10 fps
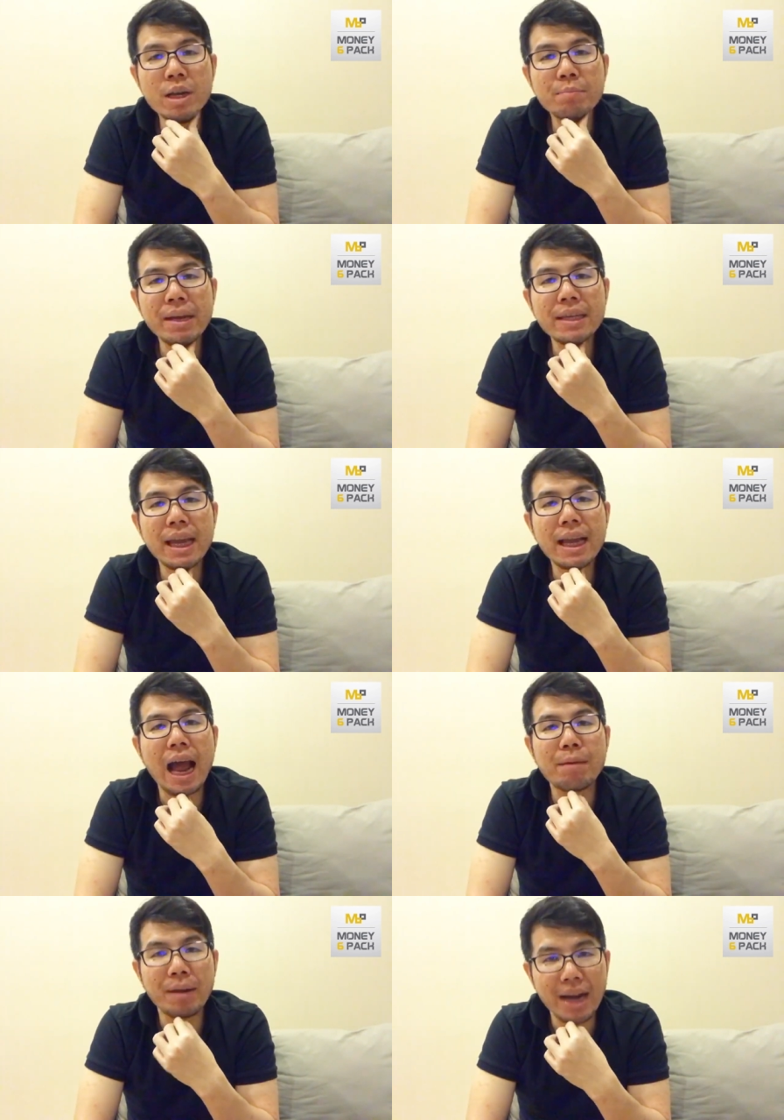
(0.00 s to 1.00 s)
ไม่ใช่การ
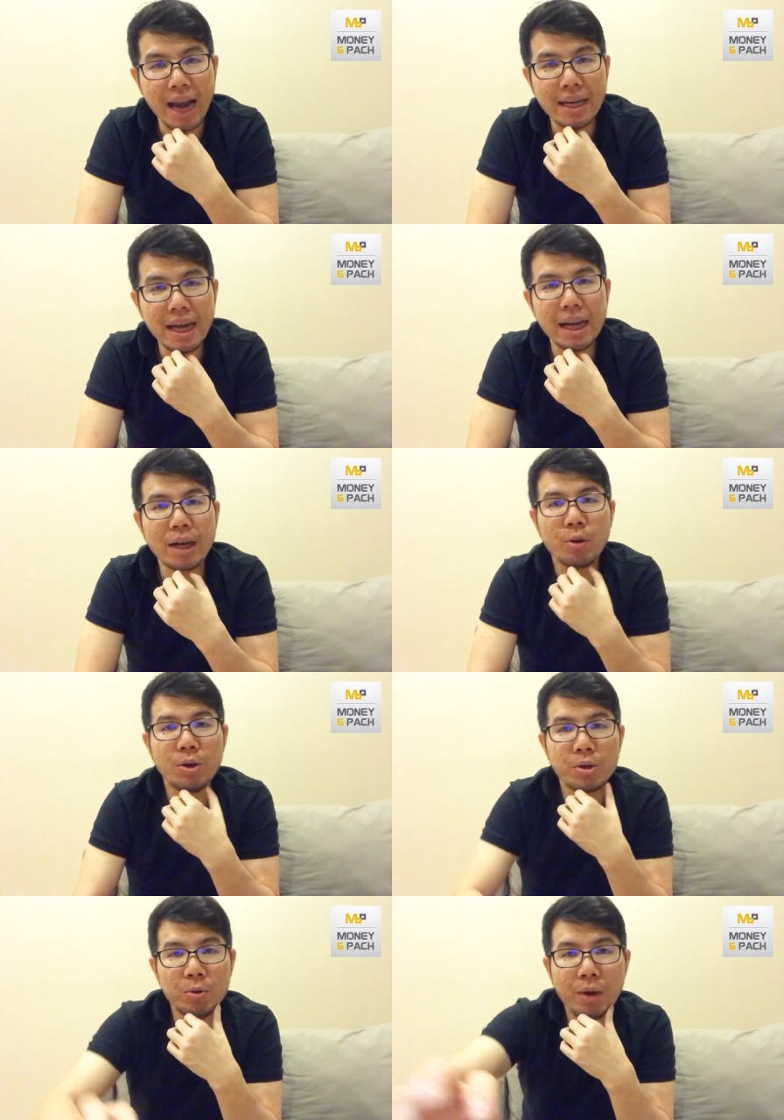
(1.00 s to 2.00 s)
พนันถ้าเกิดคุณ
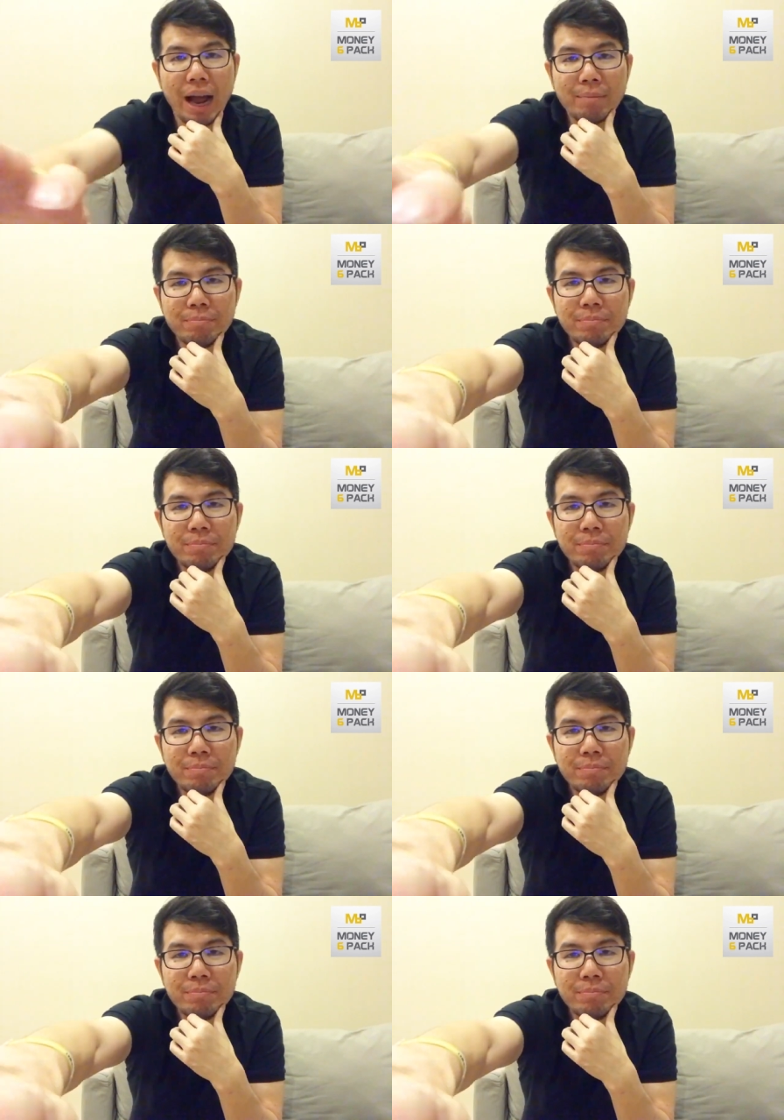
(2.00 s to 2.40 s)
รู้ครับ